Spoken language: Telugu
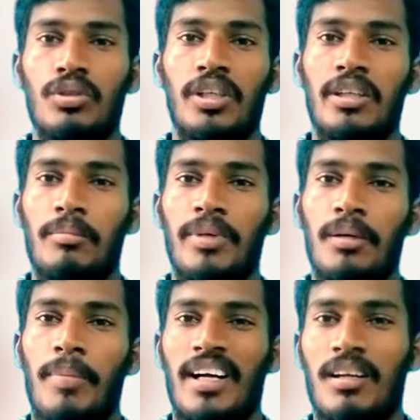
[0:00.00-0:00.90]
జుత్తుని
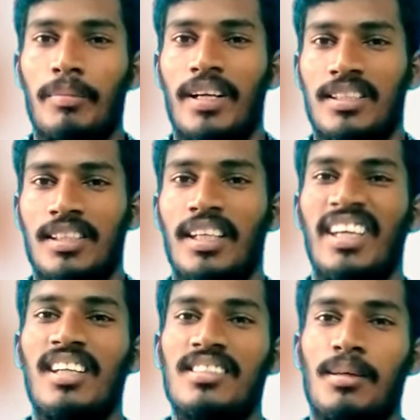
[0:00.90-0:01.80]
మీరు పక్కన పడేస్తే
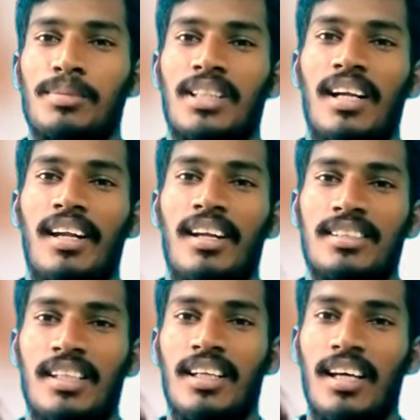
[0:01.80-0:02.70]
ఎన్ని
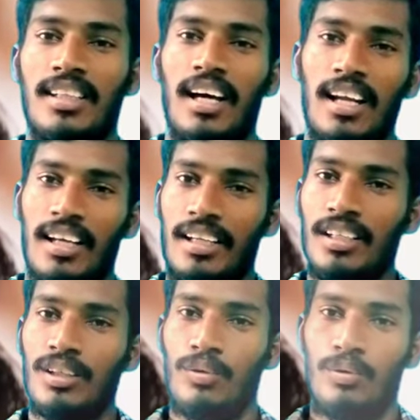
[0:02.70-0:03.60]
సంవత్సరాలైనా సరే అది అలానే